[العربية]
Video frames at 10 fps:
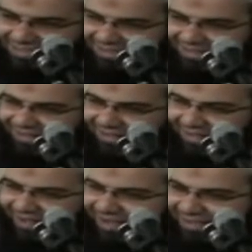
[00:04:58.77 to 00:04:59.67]
دي
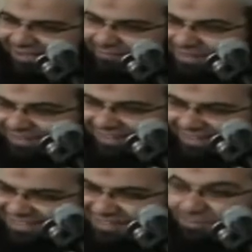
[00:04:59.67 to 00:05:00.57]
حاجة
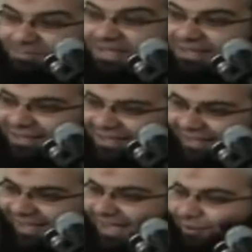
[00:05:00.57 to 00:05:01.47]
جميلة
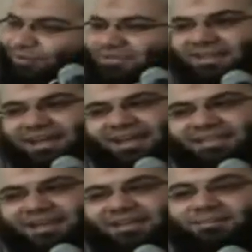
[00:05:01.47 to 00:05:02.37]
تربيك وانت
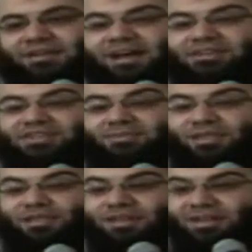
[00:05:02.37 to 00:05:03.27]
دخلت ايام العشر
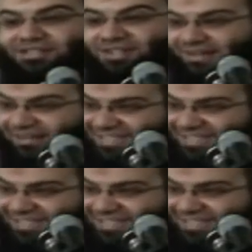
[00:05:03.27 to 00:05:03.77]
من ذي الحجة